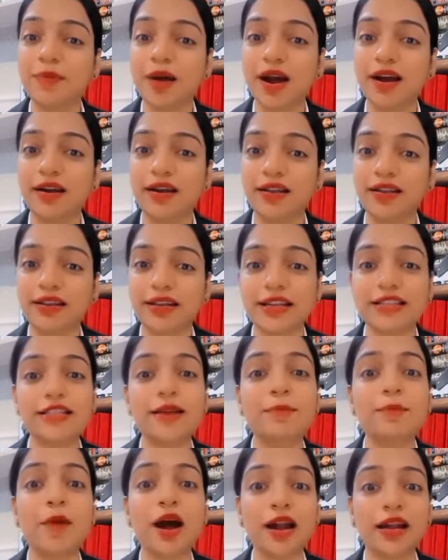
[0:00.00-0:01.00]
बाण
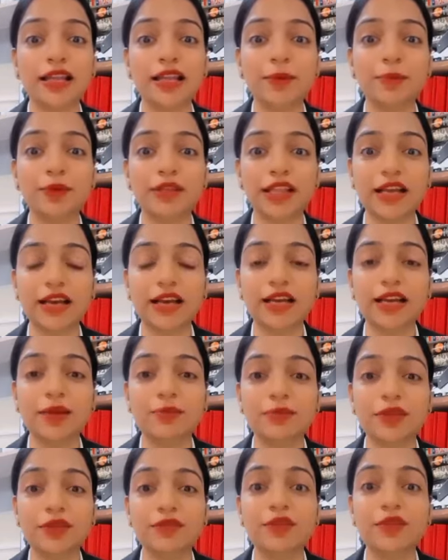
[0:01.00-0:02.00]
राजा बाण के पिता का
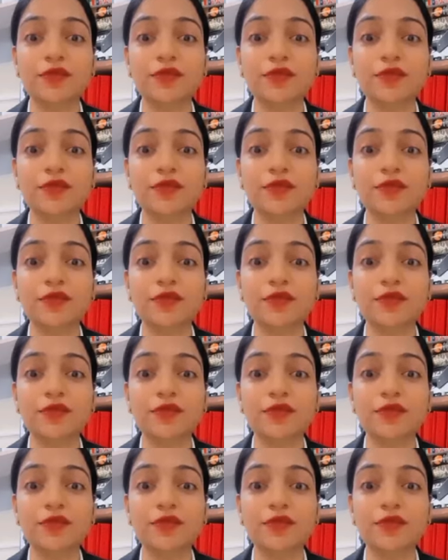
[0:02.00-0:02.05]
नाम था